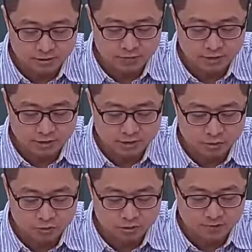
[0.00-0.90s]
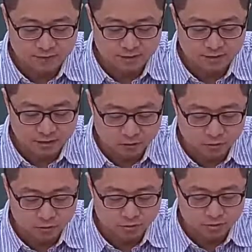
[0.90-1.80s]
少乘以二的五次方，那
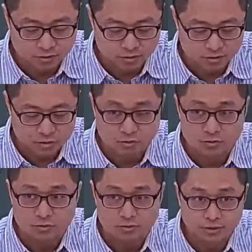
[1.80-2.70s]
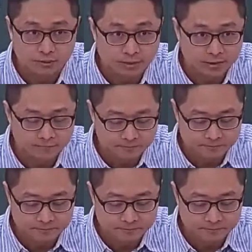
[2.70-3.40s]
个五就是指数，有没有？